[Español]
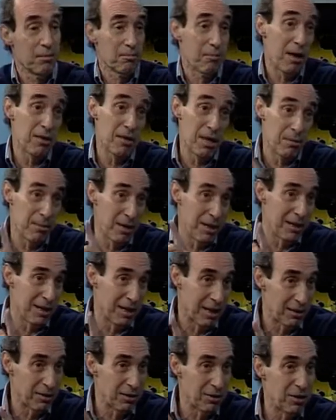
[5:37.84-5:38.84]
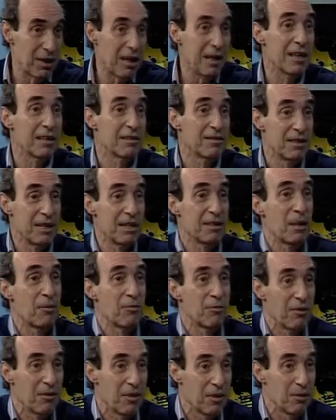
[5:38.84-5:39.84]
más débil en la teoría y
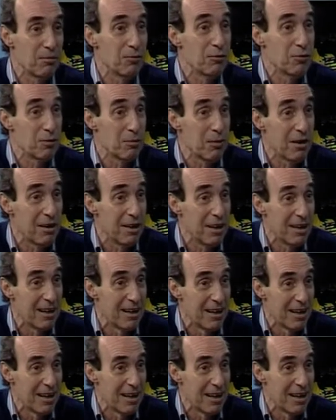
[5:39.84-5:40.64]
estamos hablando mucho más de él.